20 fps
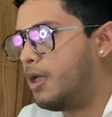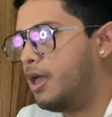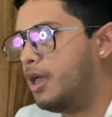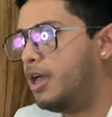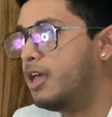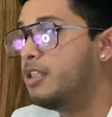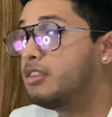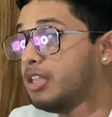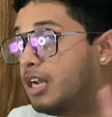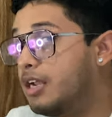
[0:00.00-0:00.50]

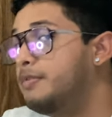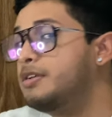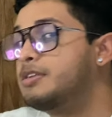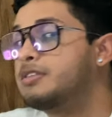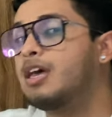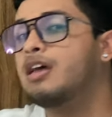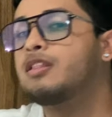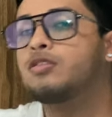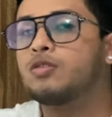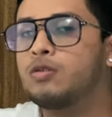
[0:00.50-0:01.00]

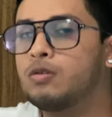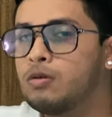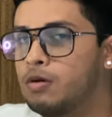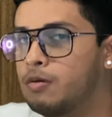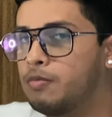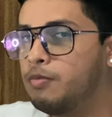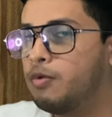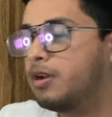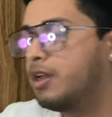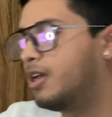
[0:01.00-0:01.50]
entrevistando,
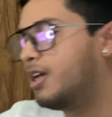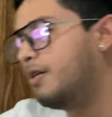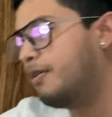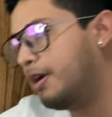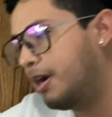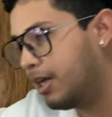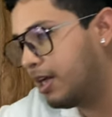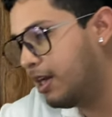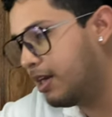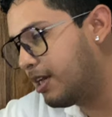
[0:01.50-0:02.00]
porque cabe
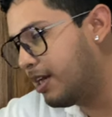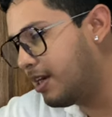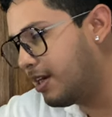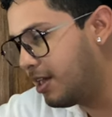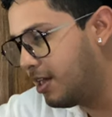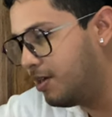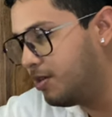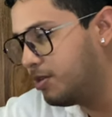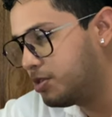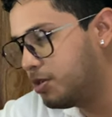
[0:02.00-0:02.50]
recalcar
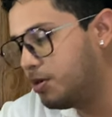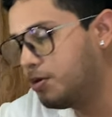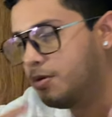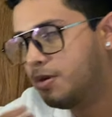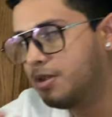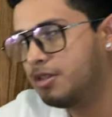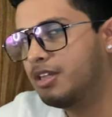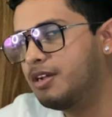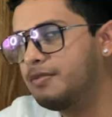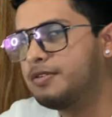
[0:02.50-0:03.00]
que no soy un
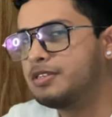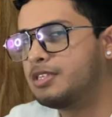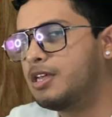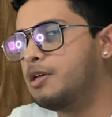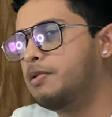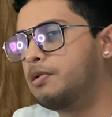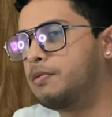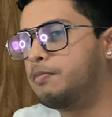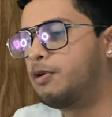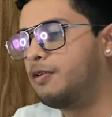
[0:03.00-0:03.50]

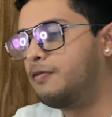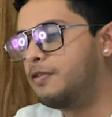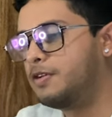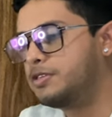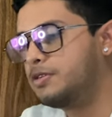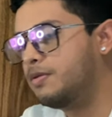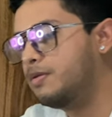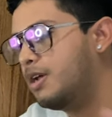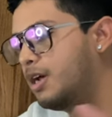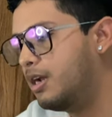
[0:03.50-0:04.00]
entrevistador
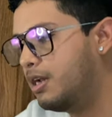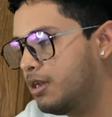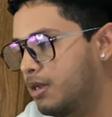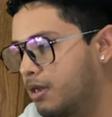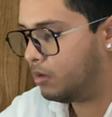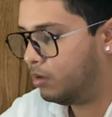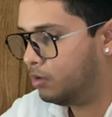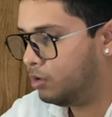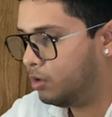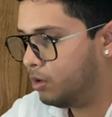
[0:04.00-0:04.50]
profesional.
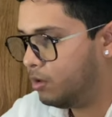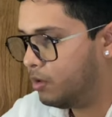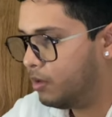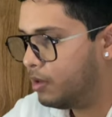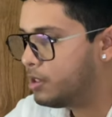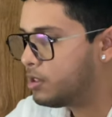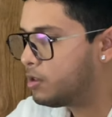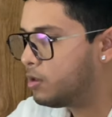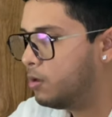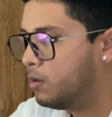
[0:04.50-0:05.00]
Con todo
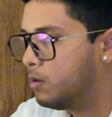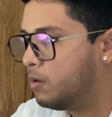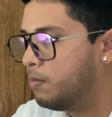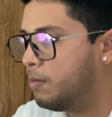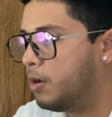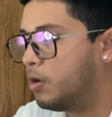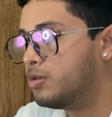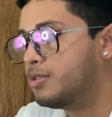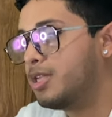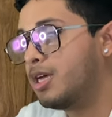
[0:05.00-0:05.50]
esto
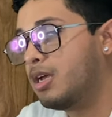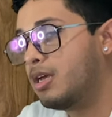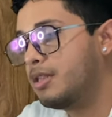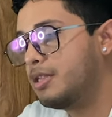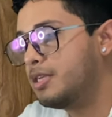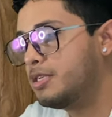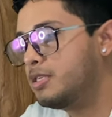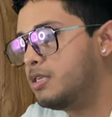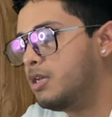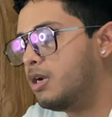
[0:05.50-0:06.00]
me gustaría
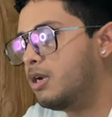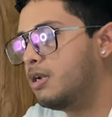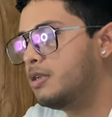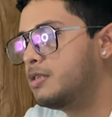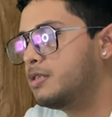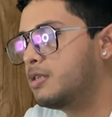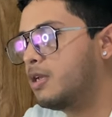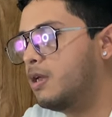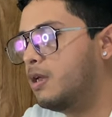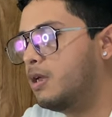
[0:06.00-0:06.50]

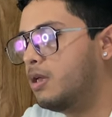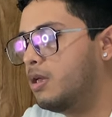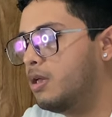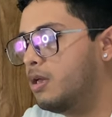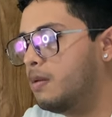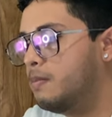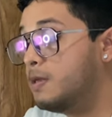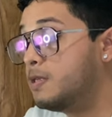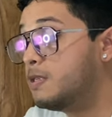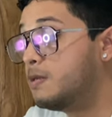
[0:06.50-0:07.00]
decirles que
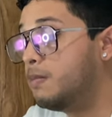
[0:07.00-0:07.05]
mis